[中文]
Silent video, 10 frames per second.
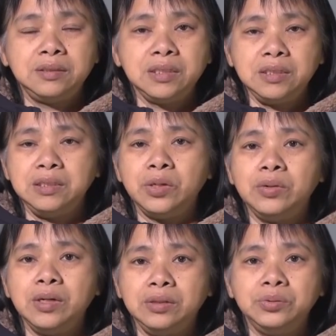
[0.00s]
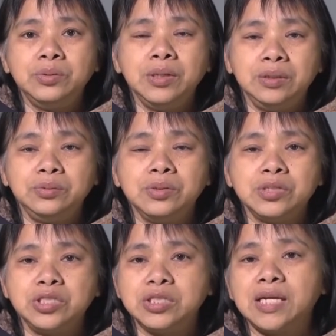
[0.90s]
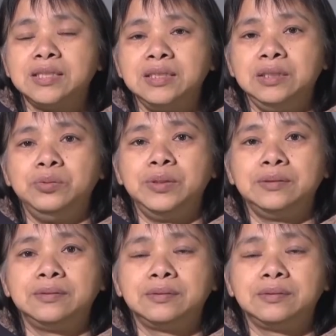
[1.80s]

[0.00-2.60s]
这里有很多很多世上的灵魂，